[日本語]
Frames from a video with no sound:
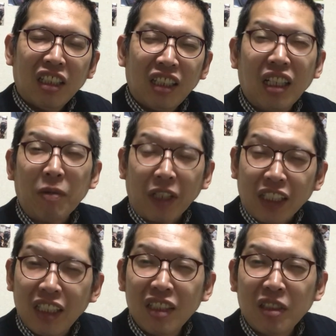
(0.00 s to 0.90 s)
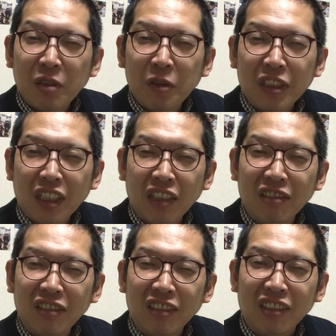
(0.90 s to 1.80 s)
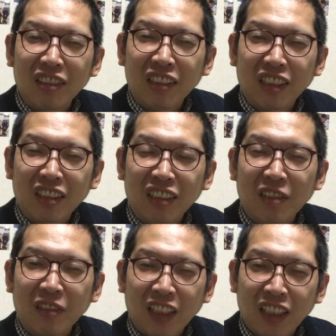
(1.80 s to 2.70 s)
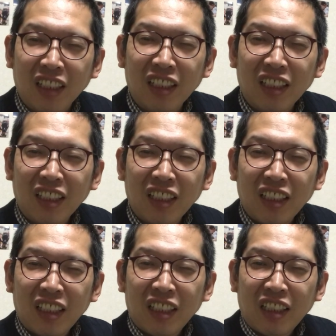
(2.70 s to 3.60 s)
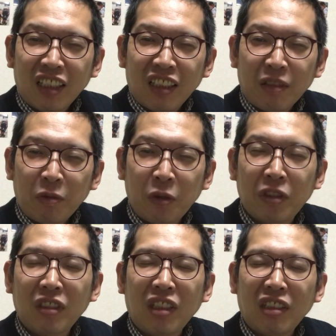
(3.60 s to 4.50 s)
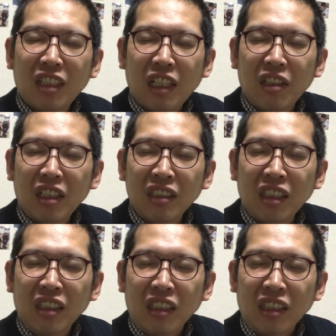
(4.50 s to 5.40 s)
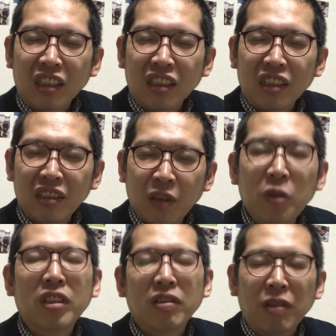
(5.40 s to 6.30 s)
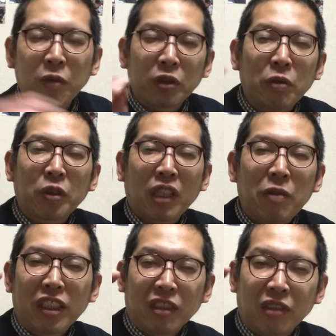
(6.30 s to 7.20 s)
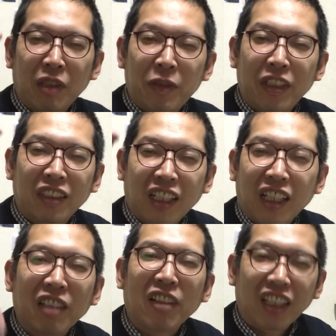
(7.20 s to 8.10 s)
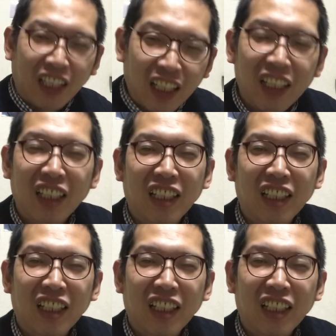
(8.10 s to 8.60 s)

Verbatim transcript: なんかやっぱね緊張しちゃうんですよね僕がかなんか奥さんはもともと魂のレベルが高いわけ